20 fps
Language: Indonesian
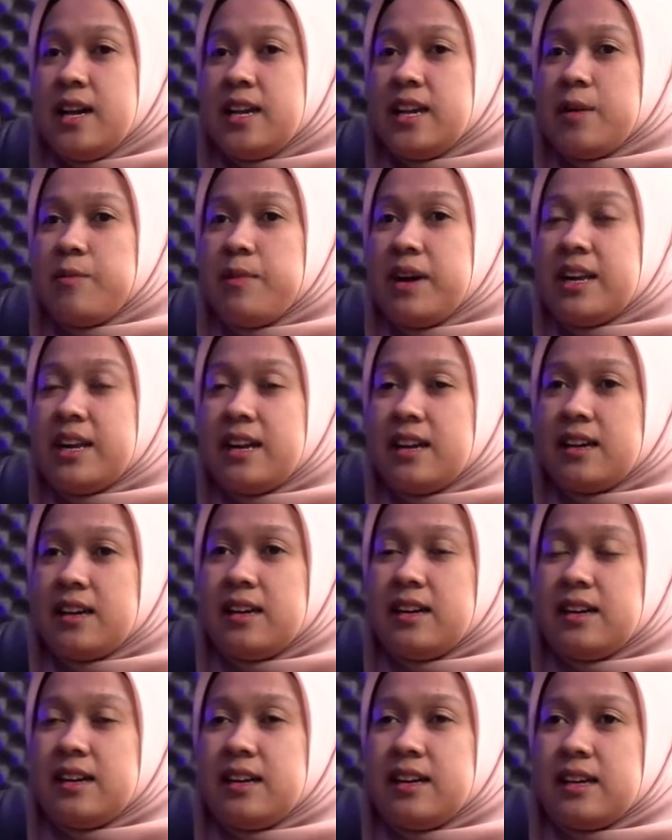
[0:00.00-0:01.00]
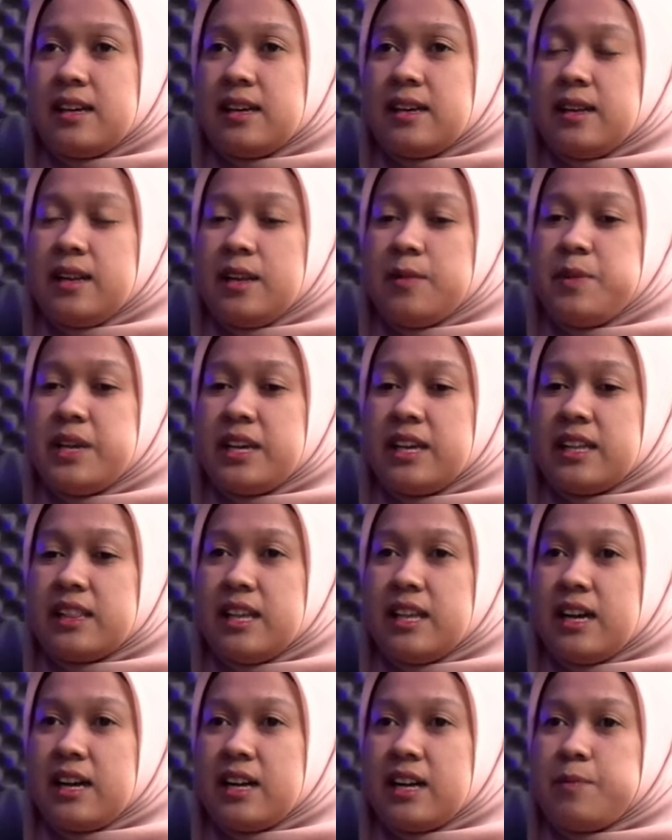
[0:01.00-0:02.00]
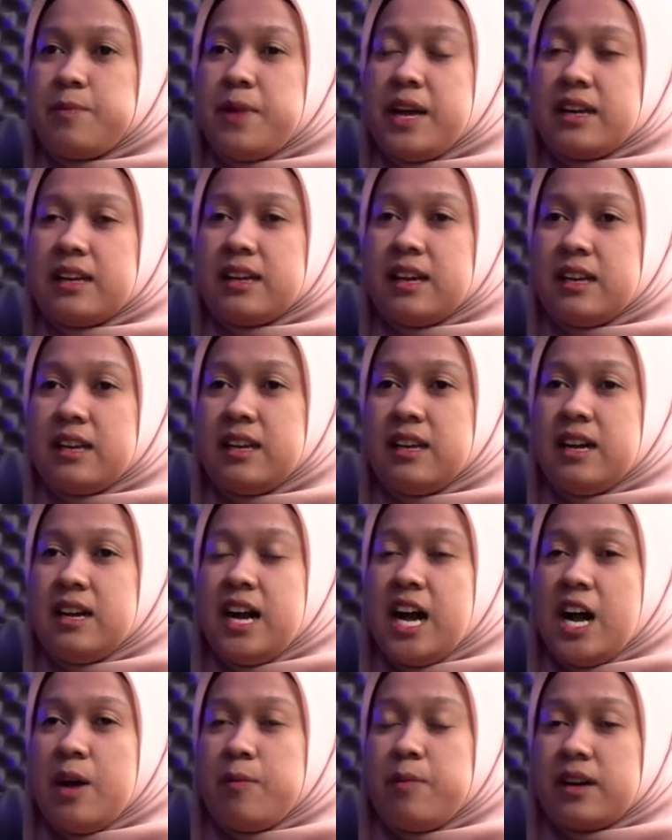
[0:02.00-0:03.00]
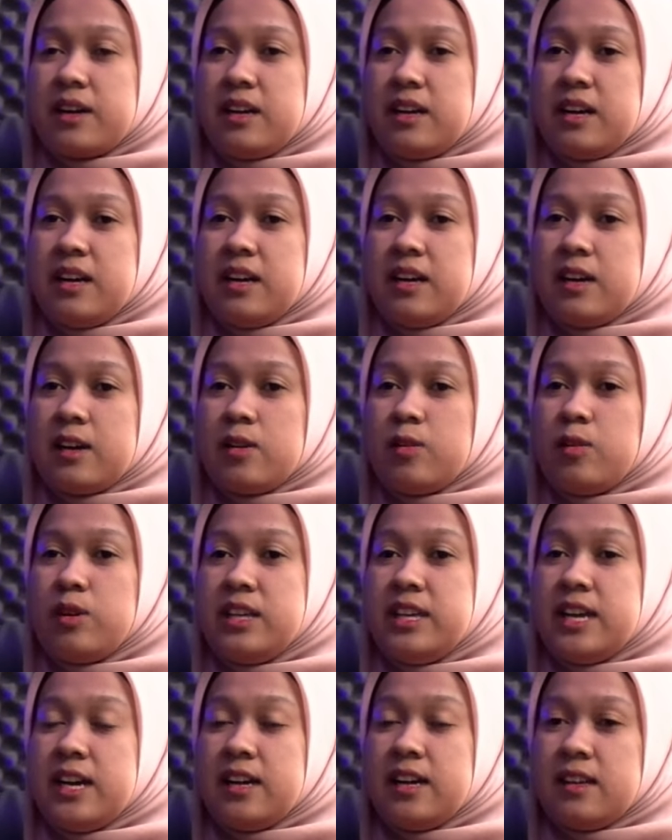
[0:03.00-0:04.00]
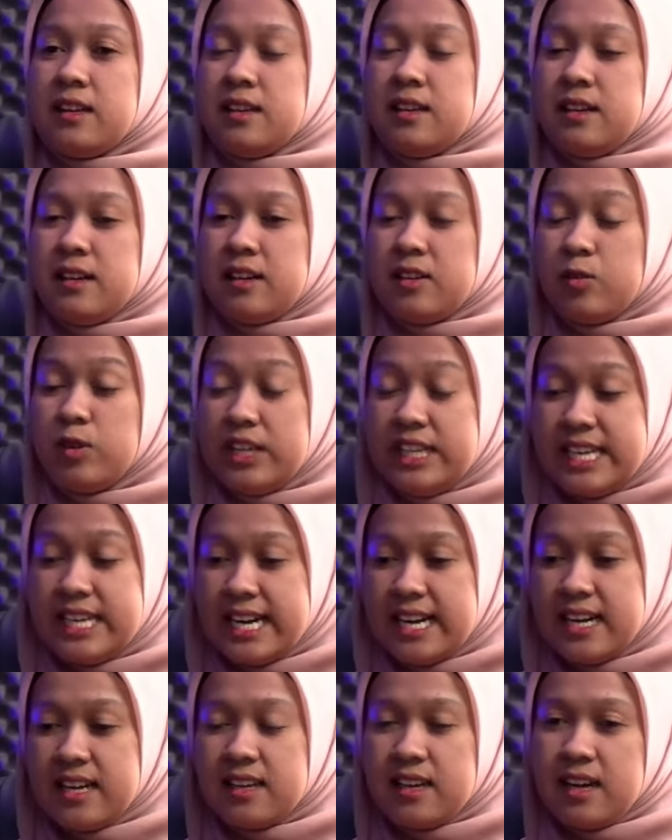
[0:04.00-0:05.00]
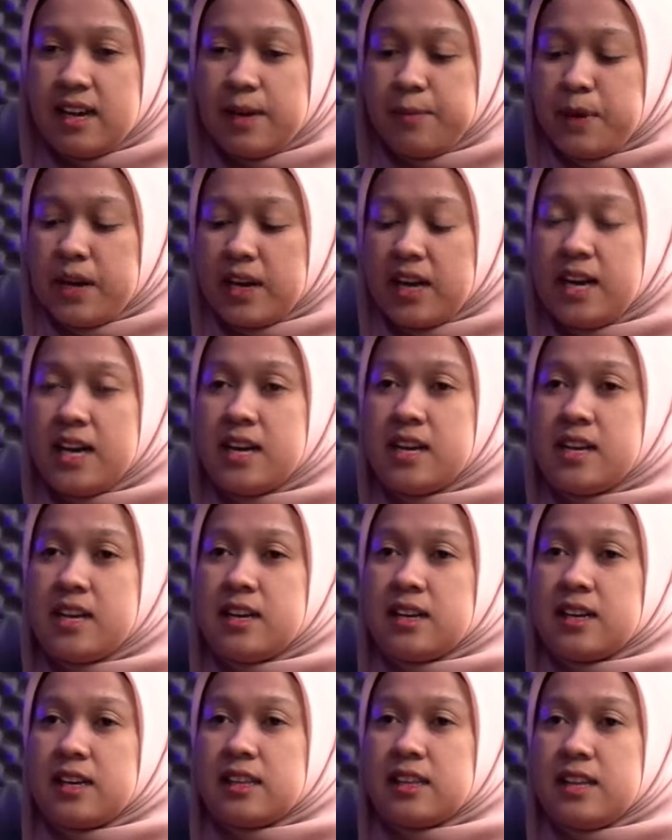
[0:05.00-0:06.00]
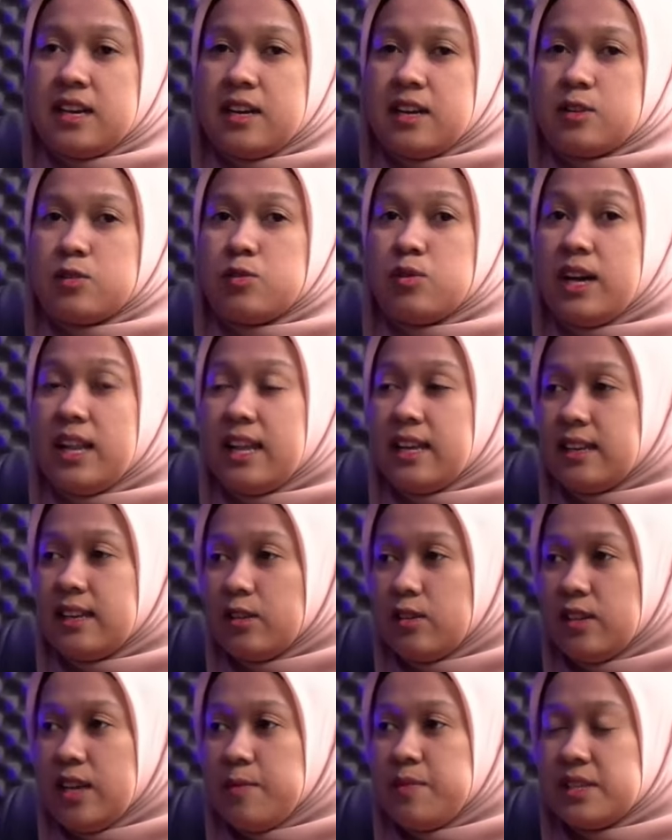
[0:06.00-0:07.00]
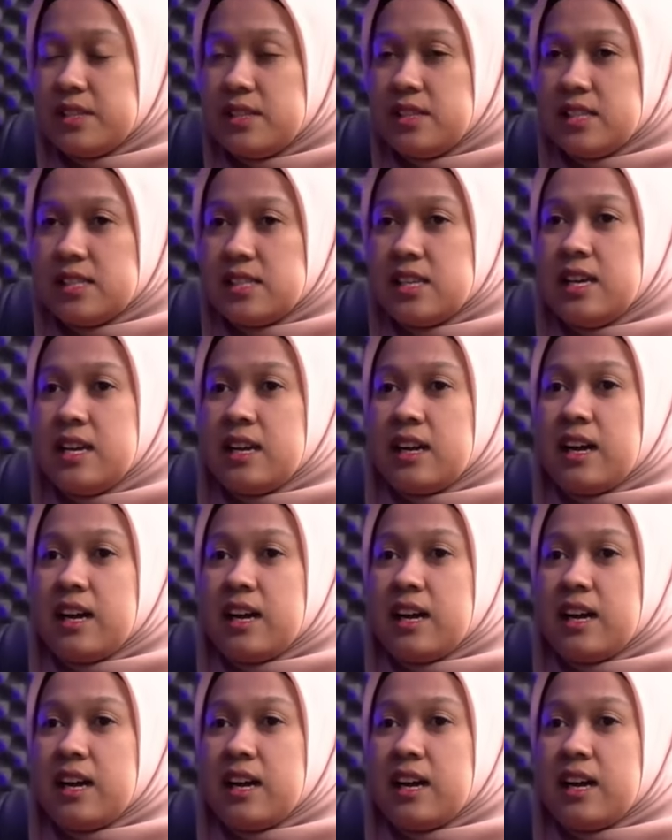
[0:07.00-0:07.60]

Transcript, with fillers: Yang mana uh, lebih kita kedepankan apakah kuliah kuliah apakah kita jualan gitu ya bisnis yeah.